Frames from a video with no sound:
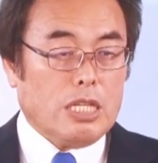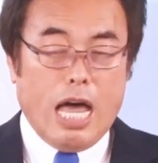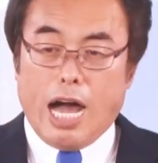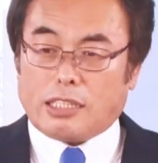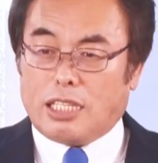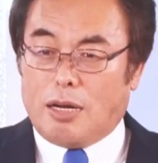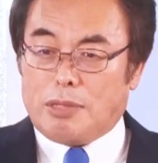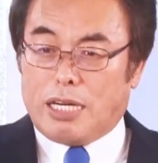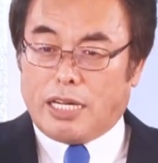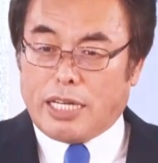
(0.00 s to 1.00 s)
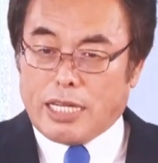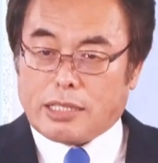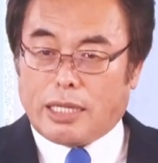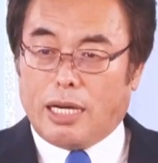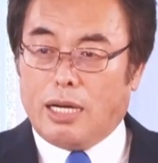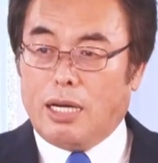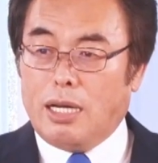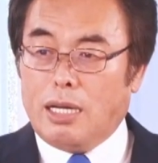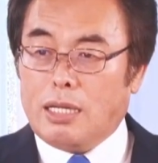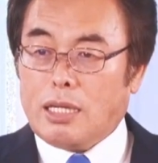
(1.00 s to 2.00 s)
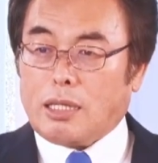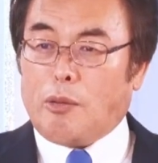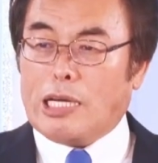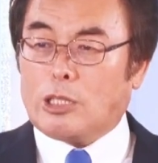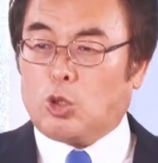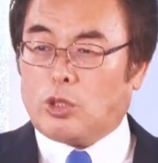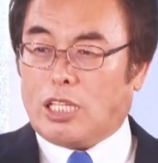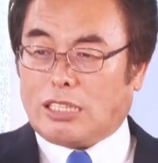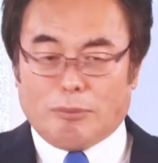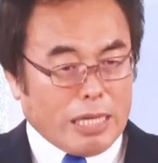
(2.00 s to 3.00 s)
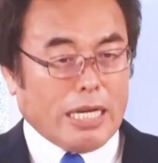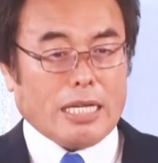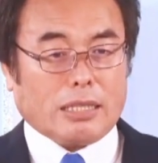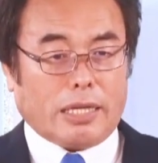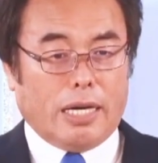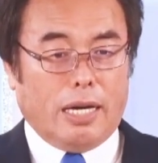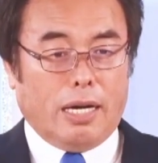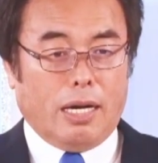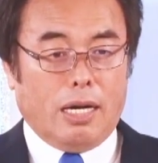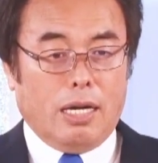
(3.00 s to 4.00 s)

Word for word: 諦められないからかわいそうでたまらないから